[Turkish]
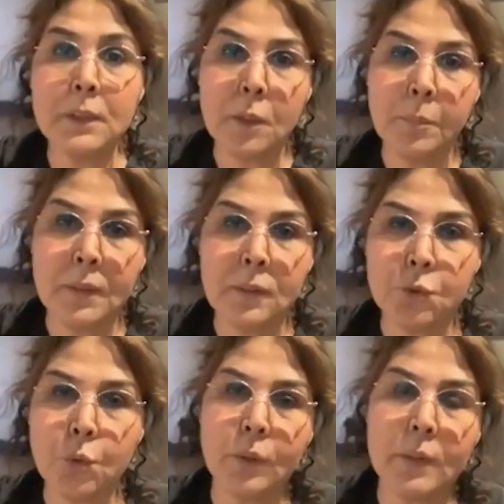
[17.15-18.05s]
Adıyaman'da
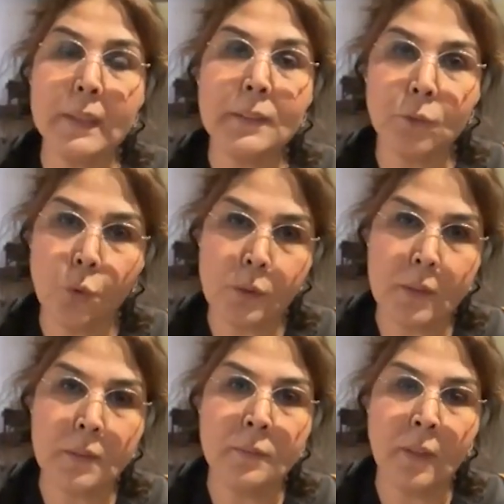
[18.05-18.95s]
çok yakın
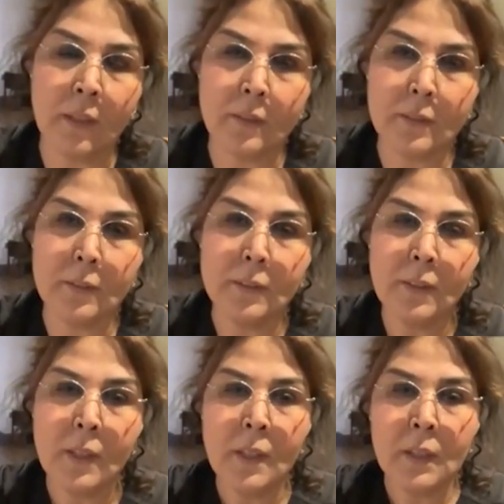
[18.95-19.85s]
dostlarım vardı.
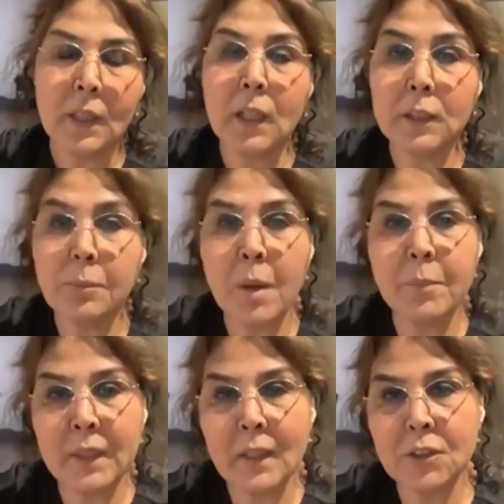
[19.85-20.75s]

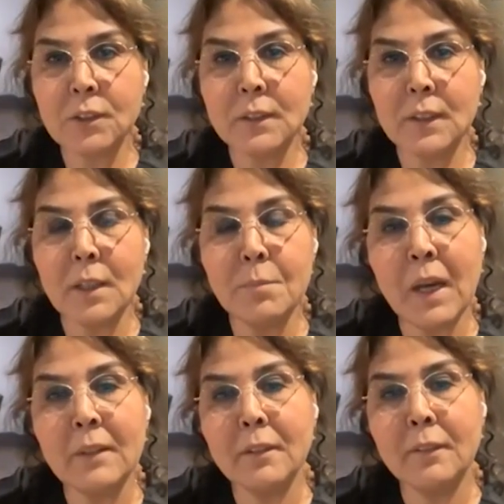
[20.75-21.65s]
Kahramanmaraş'ta da
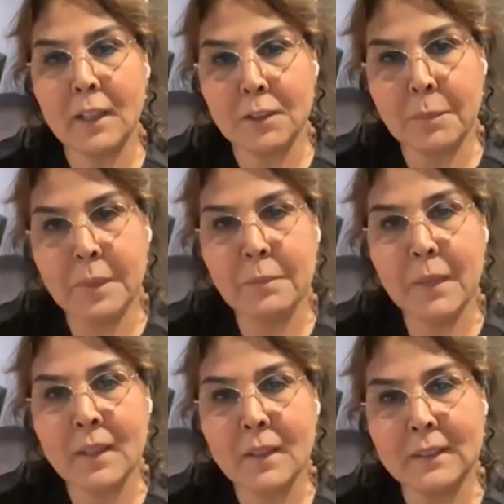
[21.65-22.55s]
Merve vardı benim
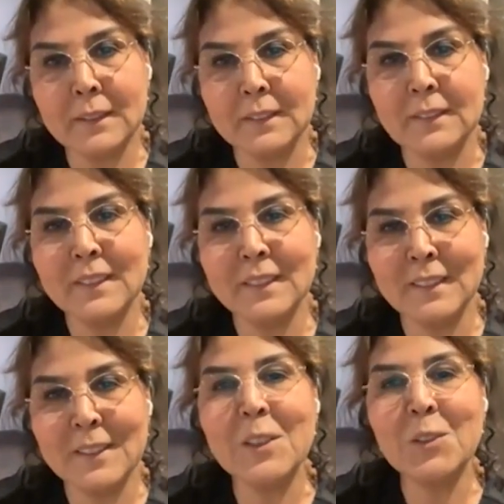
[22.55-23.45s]
en yakın
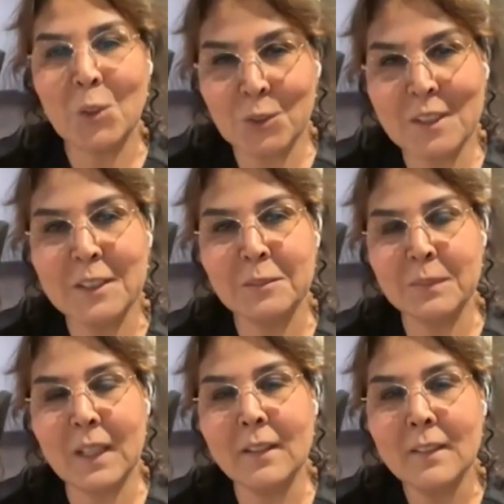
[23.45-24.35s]

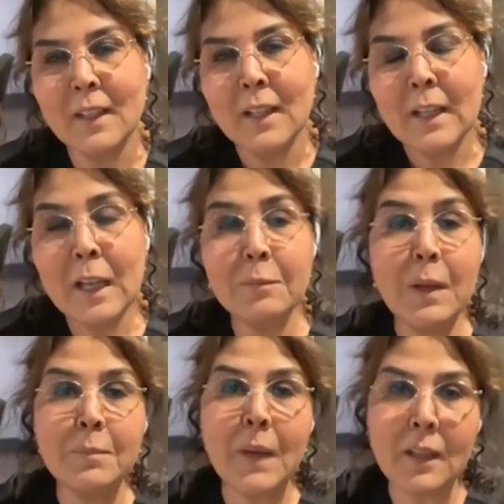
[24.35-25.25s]
dostlarımdan.
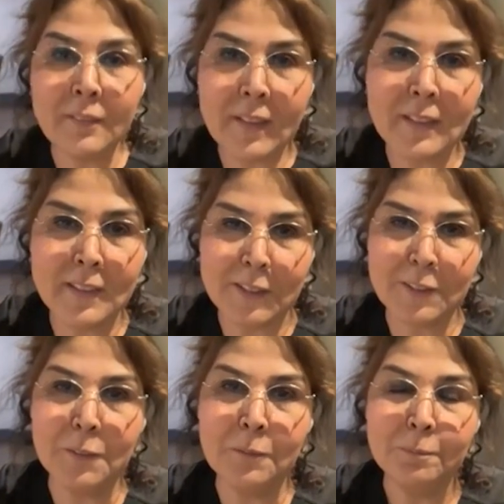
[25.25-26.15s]
Hemen Merve'yi
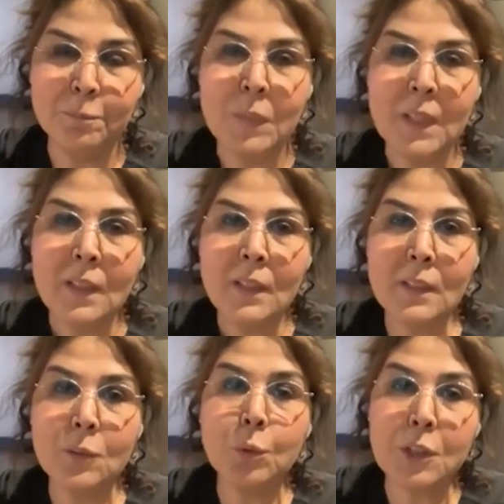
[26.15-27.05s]
aradım.
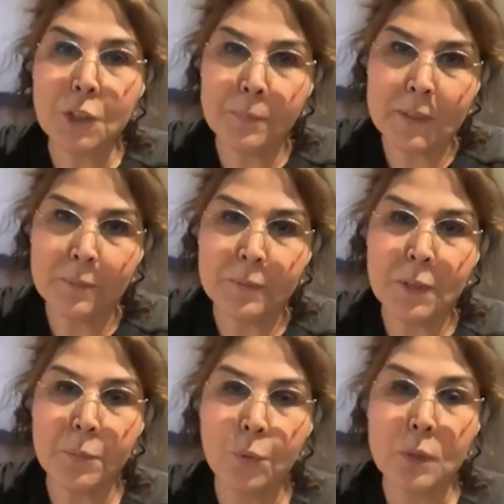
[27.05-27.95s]
ulaşamadım
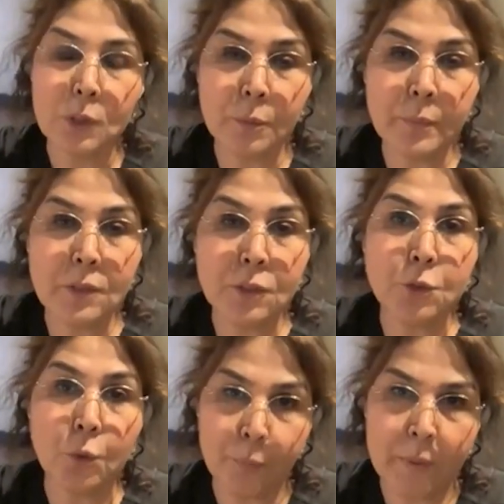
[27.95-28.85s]
tabii. Ulaşamayınca
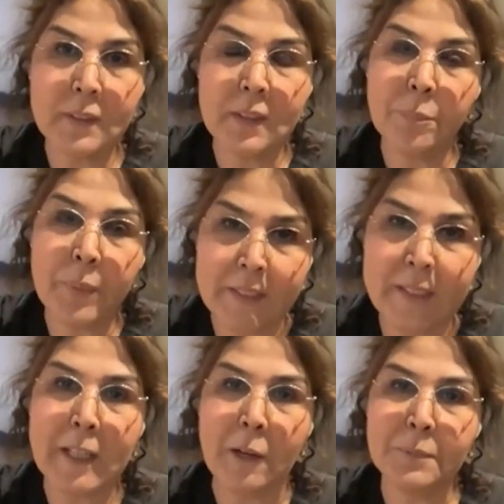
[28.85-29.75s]
çok da
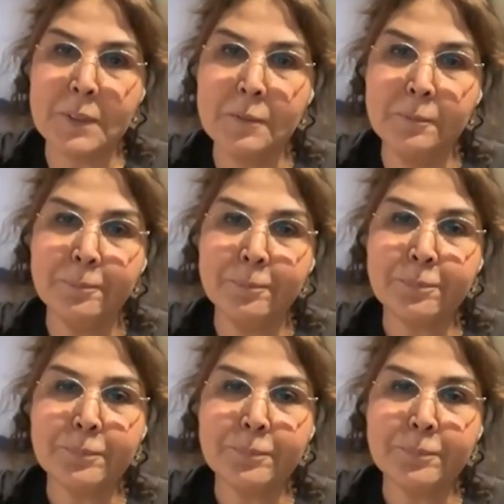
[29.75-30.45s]
panik yaptım.